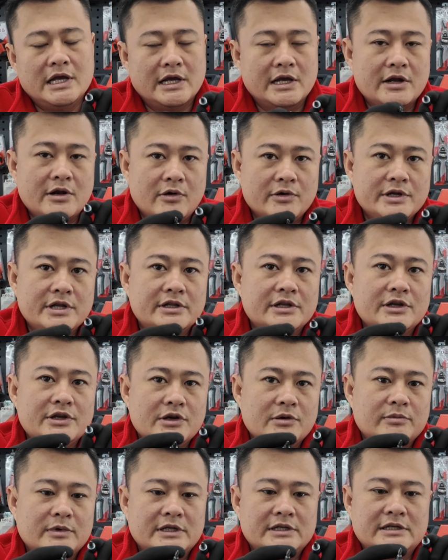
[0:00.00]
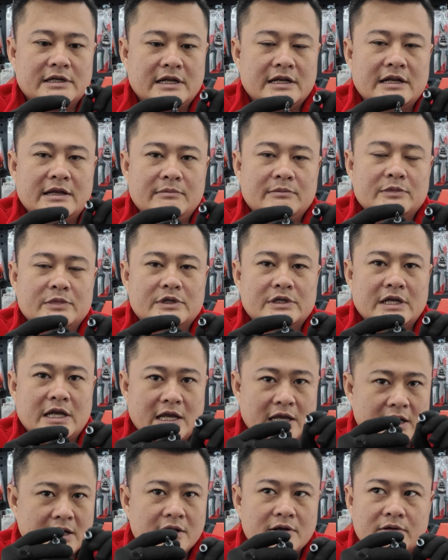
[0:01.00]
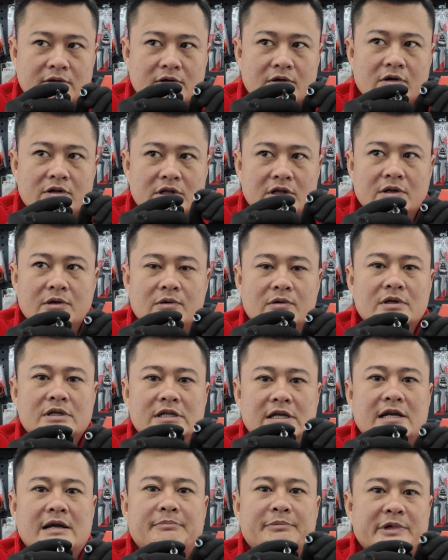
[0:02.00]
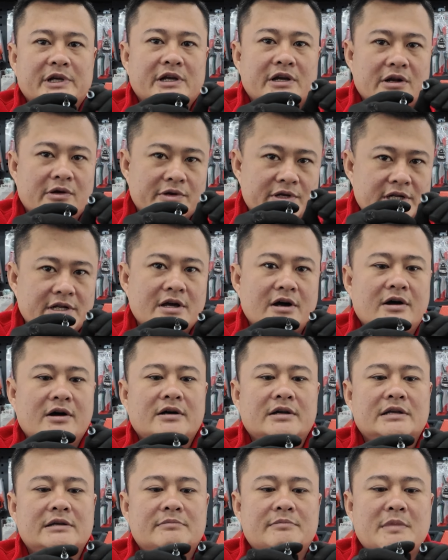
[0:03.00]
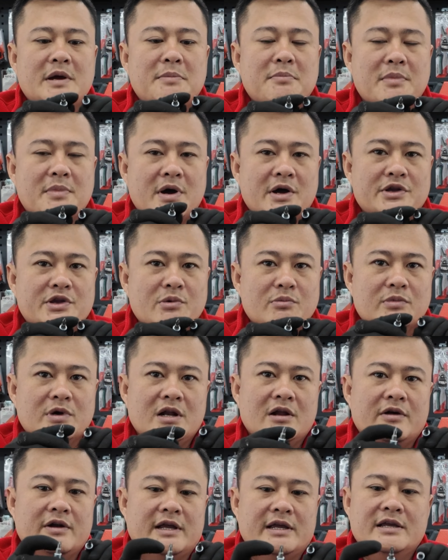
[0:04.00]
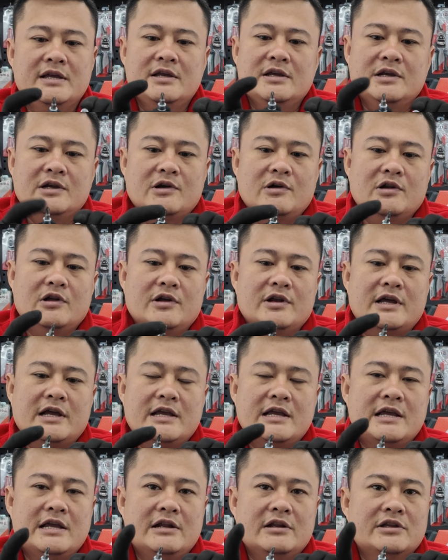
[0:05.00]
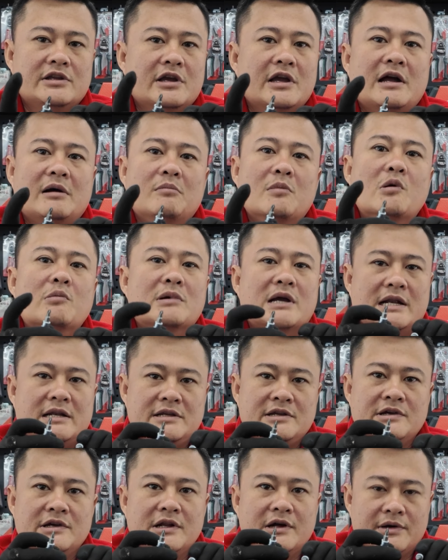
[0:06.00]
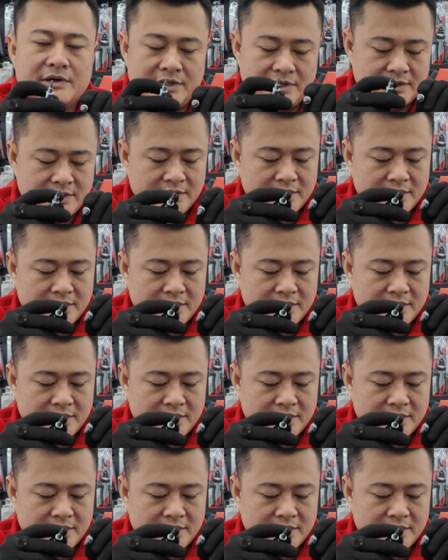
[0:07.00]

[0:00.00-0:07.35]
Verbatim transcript: thì cái loại dít chuyên dụng này anh em sẽ có tình huống nó sẽ gặp những cái loại dít đó thì mới mở dung cái loại này còn loại này thì nó chỉ ăn bốn cạnh dưới thôi